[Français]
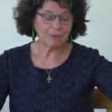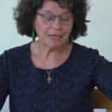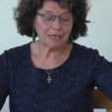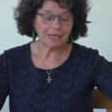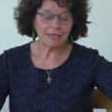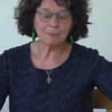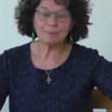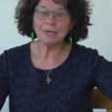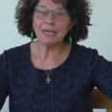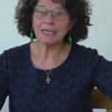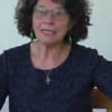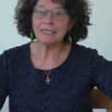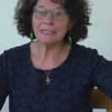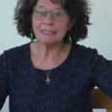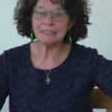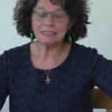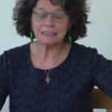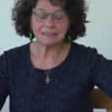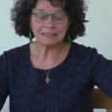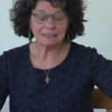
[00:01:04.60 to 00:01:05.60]
parrains,
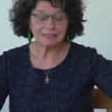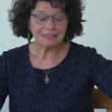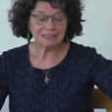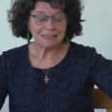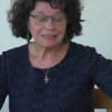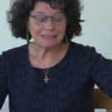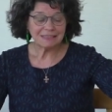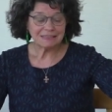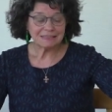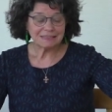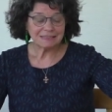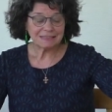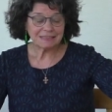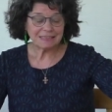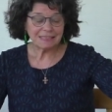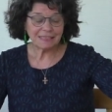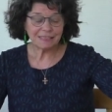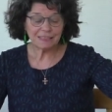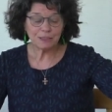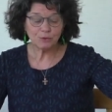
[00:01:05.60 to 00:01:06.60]
marraines, ces
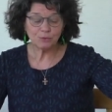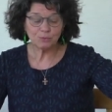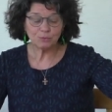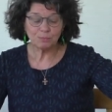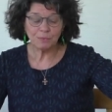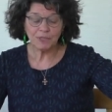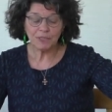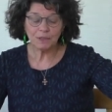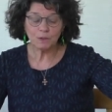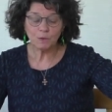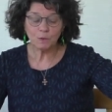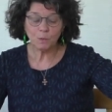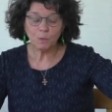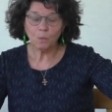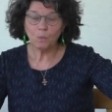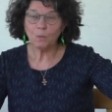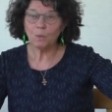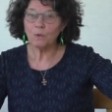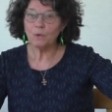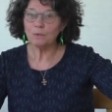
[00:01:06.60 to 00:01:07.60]
catéchumènes
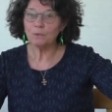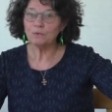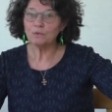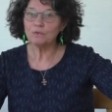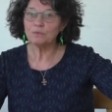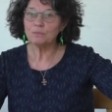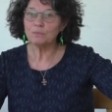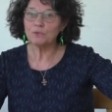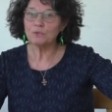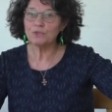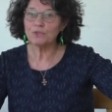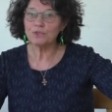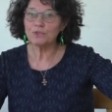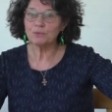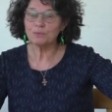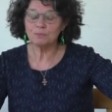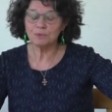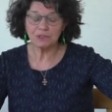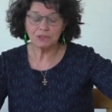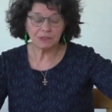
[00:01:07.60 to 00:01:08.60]
ont longuement
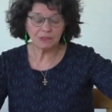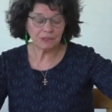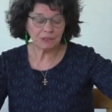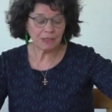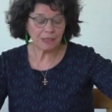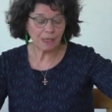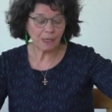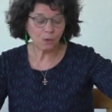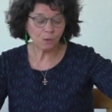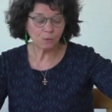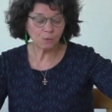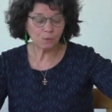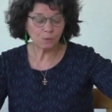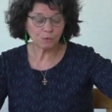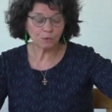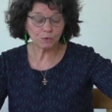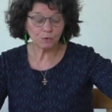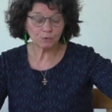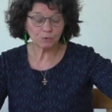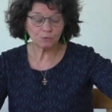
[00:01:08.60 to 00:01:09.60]
cheminé à la
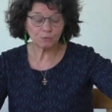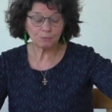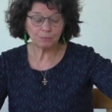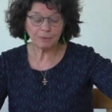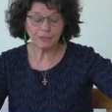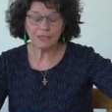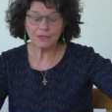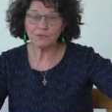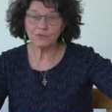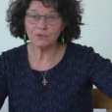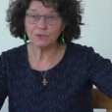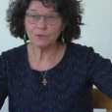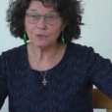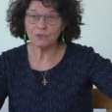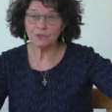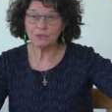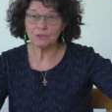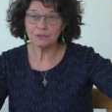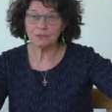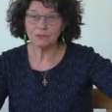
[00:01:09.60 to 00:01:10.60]
rencontre d'une
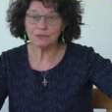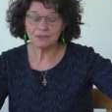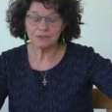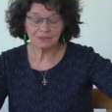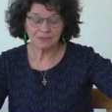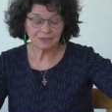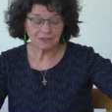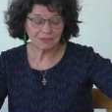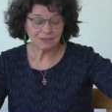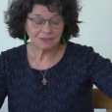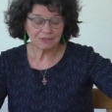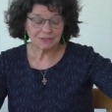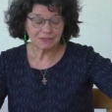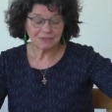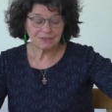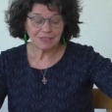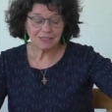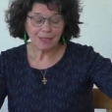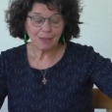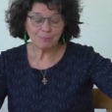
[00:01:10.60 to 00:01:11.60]
personne,
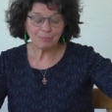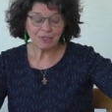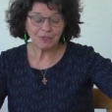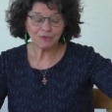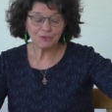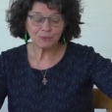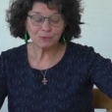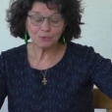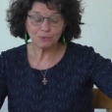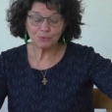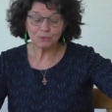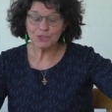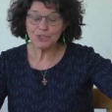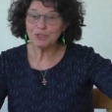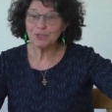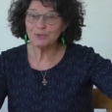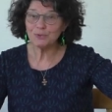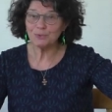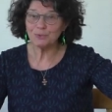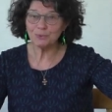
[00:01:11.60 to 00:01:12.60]
la personne de
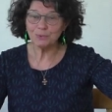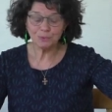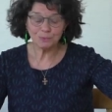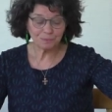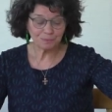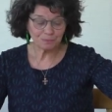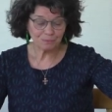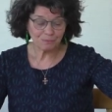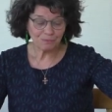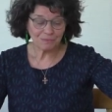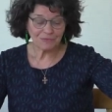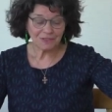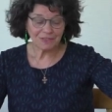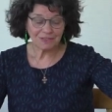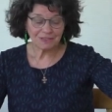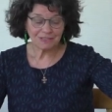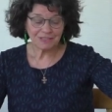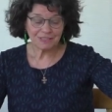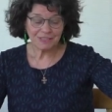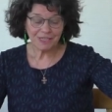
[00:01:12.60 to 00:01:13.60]
Jésus,
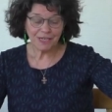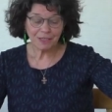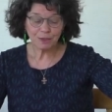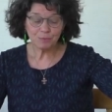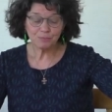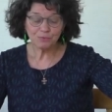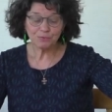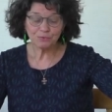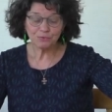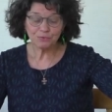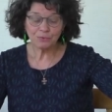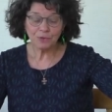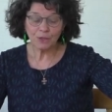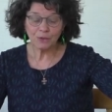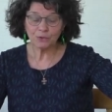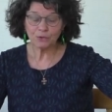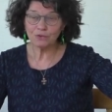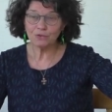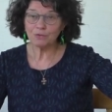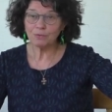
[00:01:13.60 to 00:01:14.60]
qui a répondu à
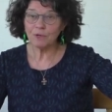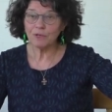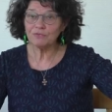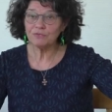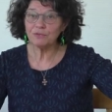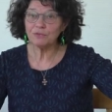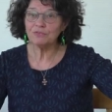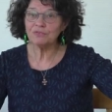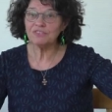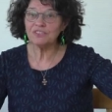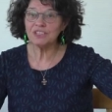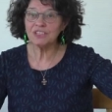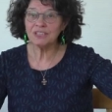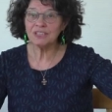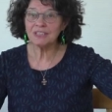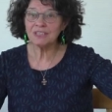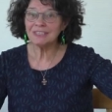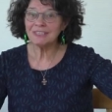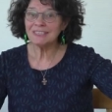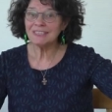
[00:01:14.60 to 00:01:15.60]
leur soif de vie,
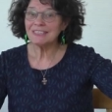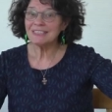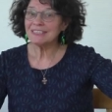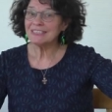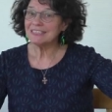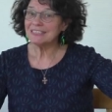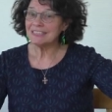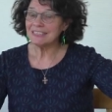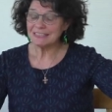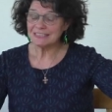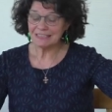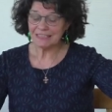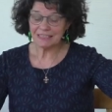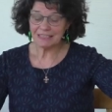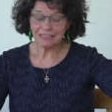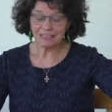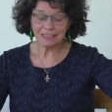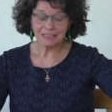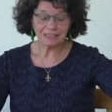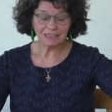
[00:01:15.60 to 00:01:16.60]
qui les a
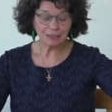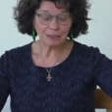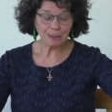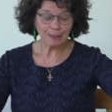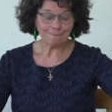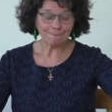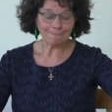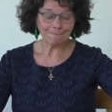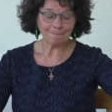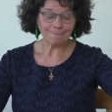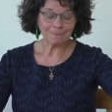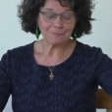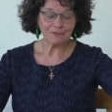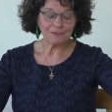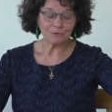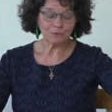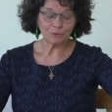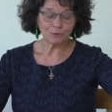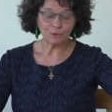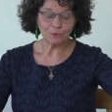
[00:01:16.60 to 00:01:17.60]
guéris
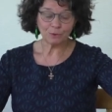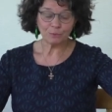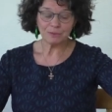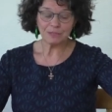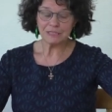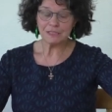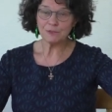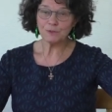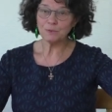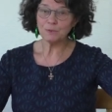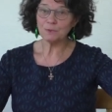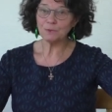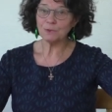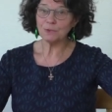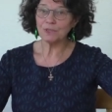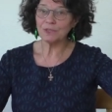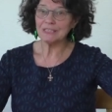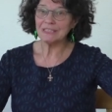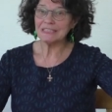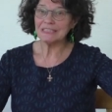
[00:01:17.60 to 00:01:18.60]
de leurs blessures
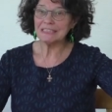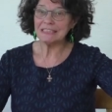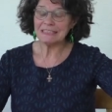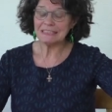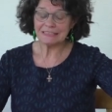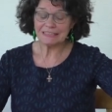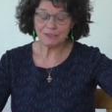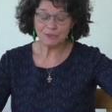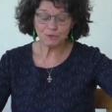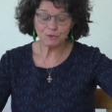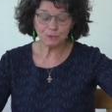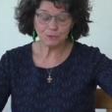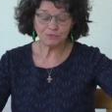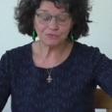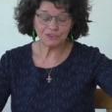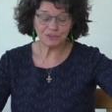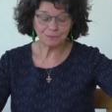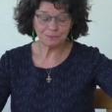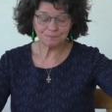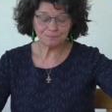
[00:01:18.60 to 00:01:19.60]
et qui les a
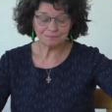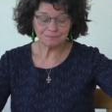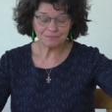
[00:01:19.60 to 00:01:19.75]
sauvés.